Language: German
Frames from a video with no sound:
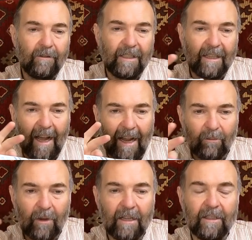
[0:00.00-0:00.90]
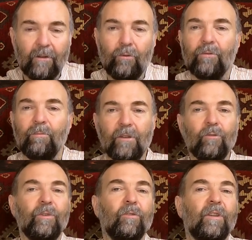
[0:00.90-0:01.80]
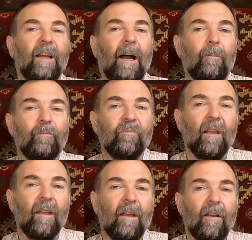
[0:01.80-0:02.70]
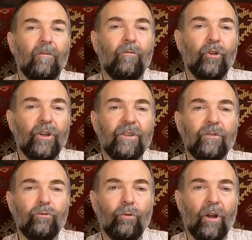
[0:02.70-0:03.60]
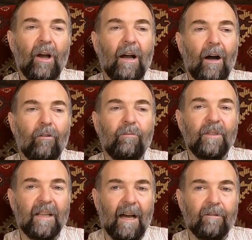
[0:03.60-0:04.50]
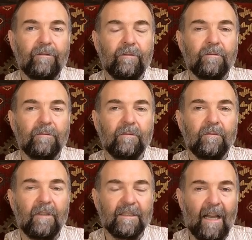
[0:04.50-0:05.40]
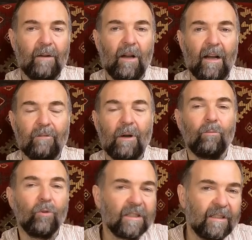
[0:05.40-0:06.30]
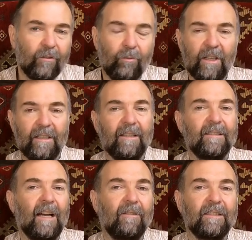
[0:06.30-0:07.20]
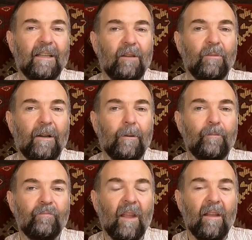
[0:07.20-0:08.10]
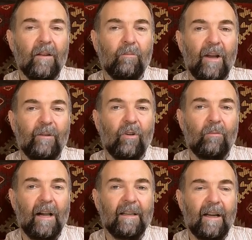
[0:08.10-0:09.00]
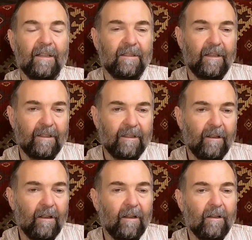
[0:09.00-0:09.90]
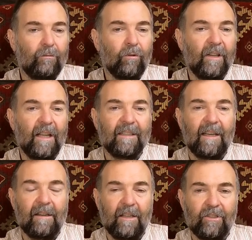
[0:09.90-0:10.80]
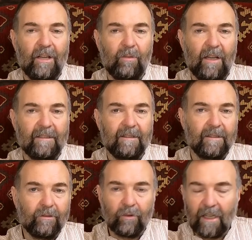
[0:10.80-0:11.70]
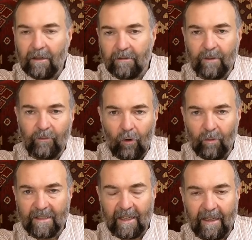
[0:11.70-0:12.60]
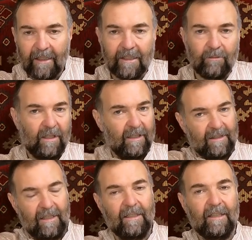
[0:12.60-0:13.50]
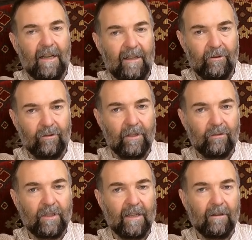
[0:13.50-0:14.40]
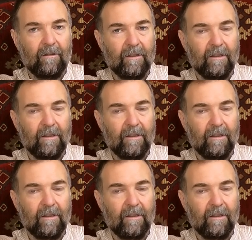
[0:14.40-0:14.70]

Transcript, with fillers: wenn wir den einmal in der guten Mikrobiologie haben, würde ich nur noch auf Bedarf was reinmachen. Also man muss nicht unbedingt jedes Jahr was reinmachen bei einem normalen Gartenteich. Nur wenn der Teich sehr stark belastet ist oder Symptome zeigt, dass man das ja nicht klar wird oder so, dann,